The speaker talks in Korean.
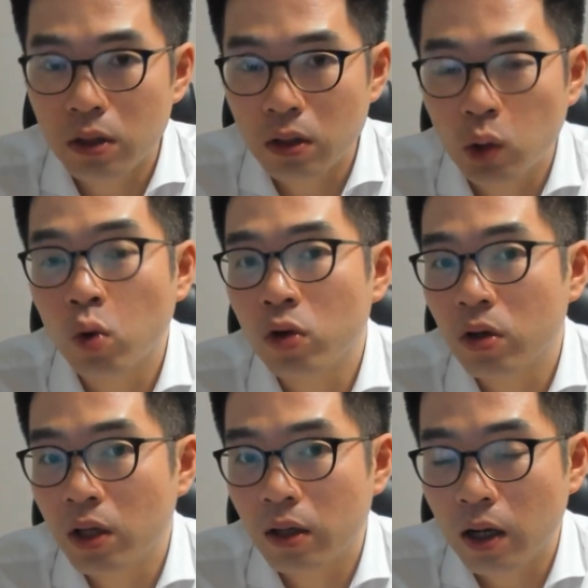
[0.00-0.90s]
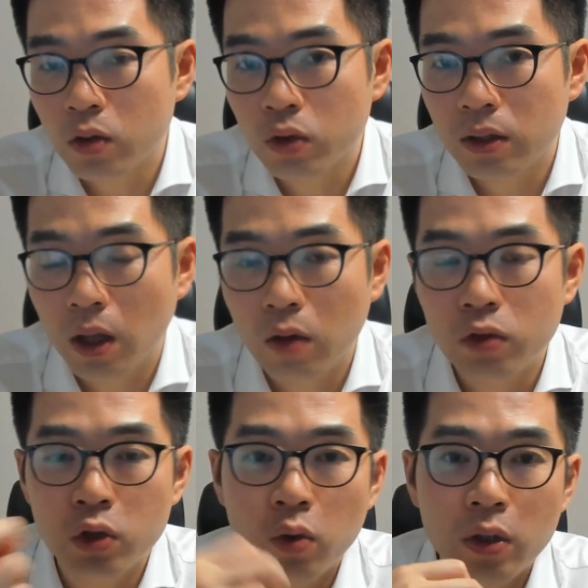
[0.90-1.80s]
소통 역량을 강조할 때 우리
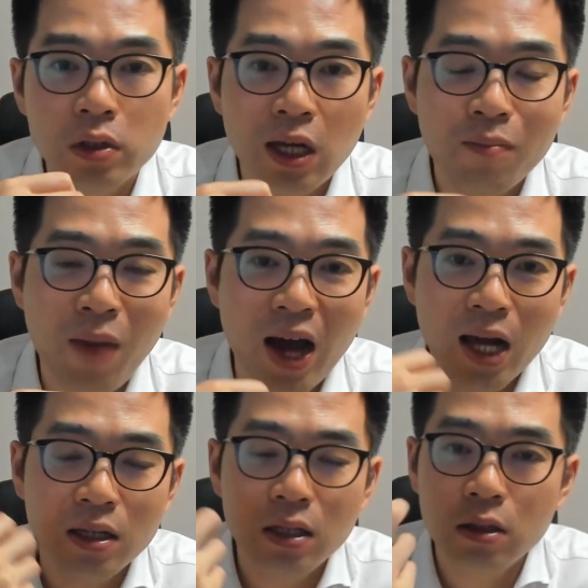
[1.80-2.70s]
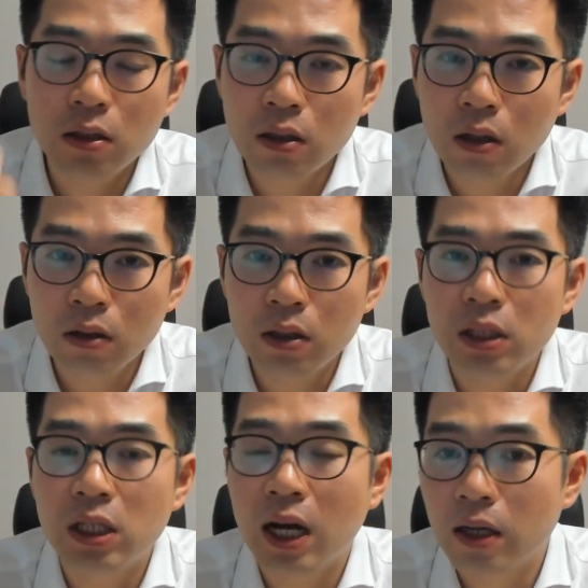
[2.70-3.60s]
지원자의 말하기 능력을
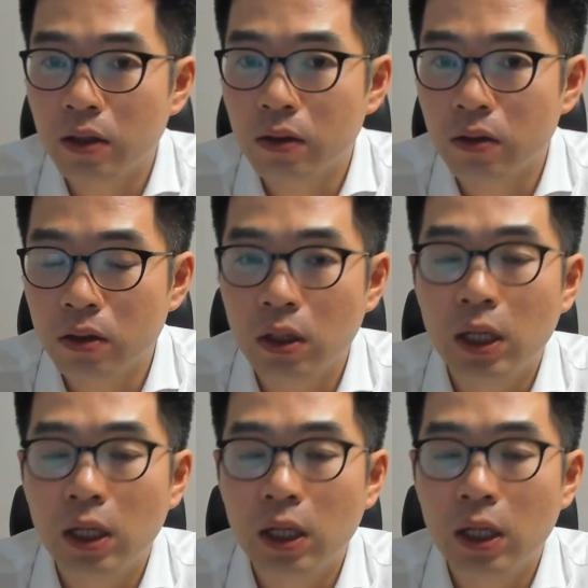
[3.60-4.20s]
이야기하는 것은